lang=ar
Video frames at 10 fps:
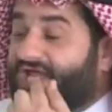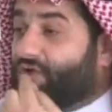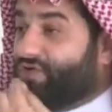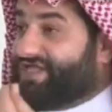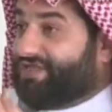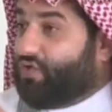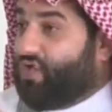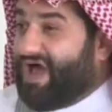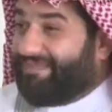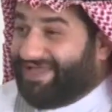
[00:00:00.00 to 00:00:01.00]
الغدد
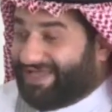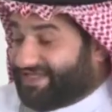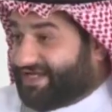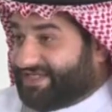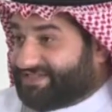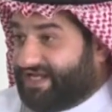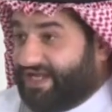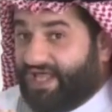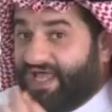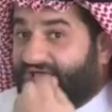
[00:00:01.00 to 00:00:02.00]
اللعابيه
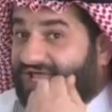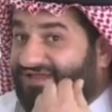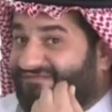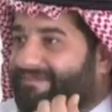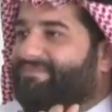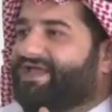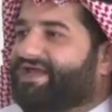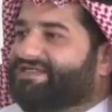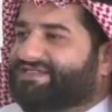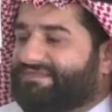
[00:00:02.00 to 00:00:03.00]
تنغسل الفم
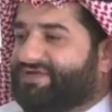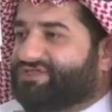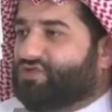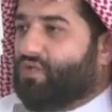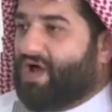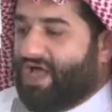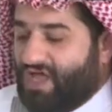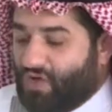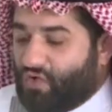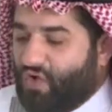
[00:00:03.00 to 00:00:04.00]
ينغسل من جوا
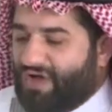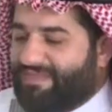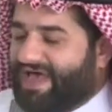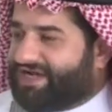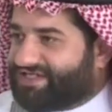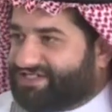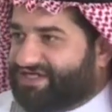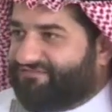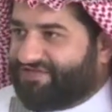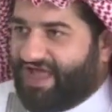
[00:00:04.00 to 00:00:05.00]
كل ما
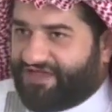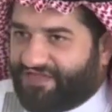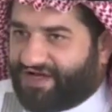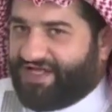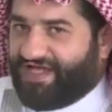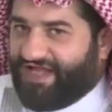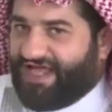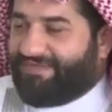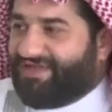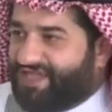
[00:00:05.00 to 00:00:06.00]
ارتشفت أكثر يعني
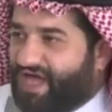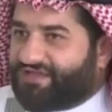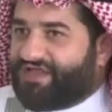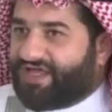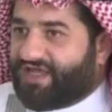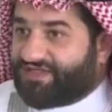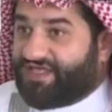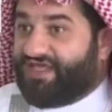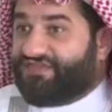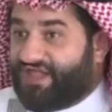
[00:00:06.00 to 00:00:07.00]
على مدار
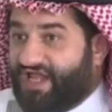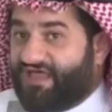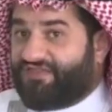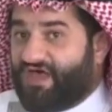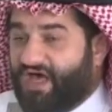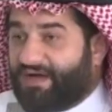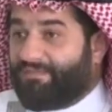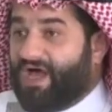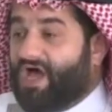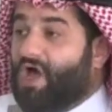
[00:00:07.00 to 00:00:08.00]
دقيقتين ثلاثة
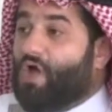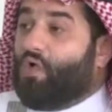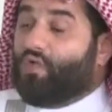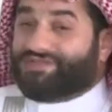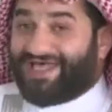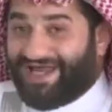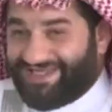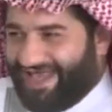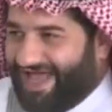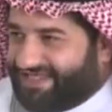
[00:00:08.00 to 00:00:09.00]
أربعة
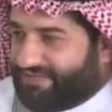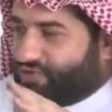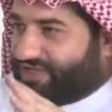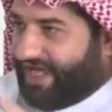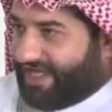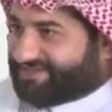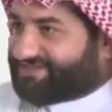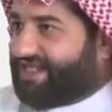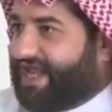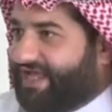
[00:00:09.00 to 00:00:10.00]
وصارت عادة
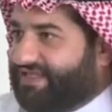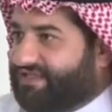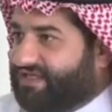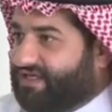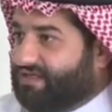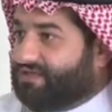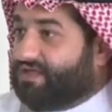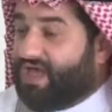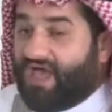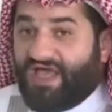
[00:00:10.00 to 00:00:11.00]
متأصلة عندي
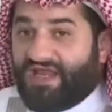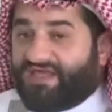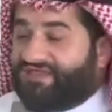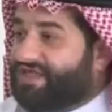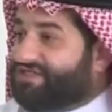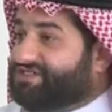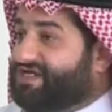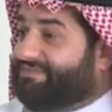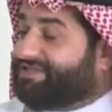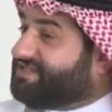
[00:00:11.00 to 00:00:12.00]
أنا كذا
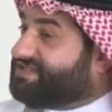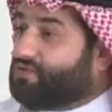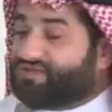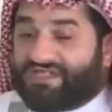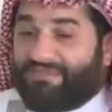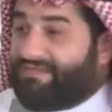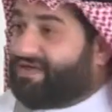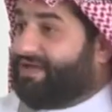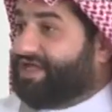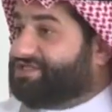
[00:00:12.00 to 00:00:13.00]
أتجنب التسوس
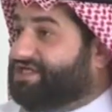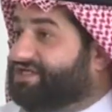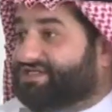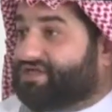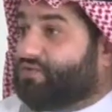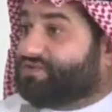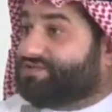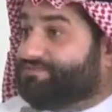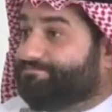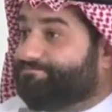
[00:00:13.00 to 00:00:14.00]
تماما ما يجيني
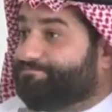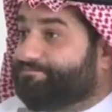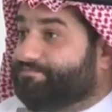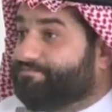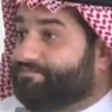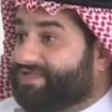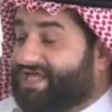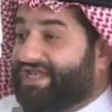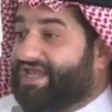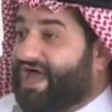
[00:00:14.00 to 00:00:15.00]
تسوس يا سلام يعني